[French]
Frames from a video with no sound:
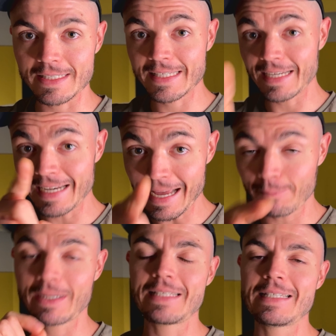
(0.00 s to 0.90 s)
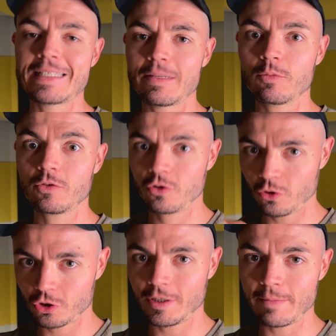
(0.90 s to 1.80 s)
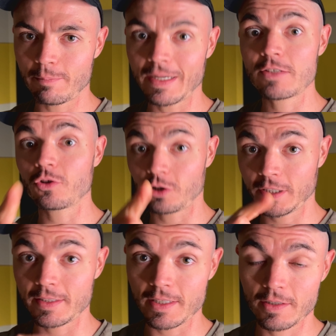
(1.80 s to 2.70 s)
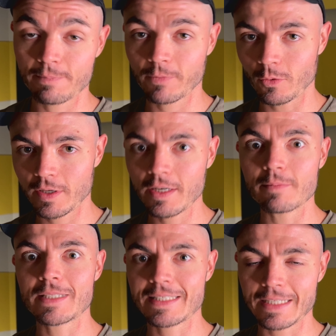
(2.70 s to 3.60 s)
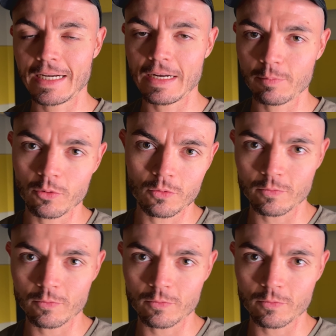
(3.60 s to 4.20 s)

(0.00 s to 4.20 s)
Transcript: C'est là précisément ce que je n'aime pas et ce que je critique. Ok, comme ça c'est clair pour tout le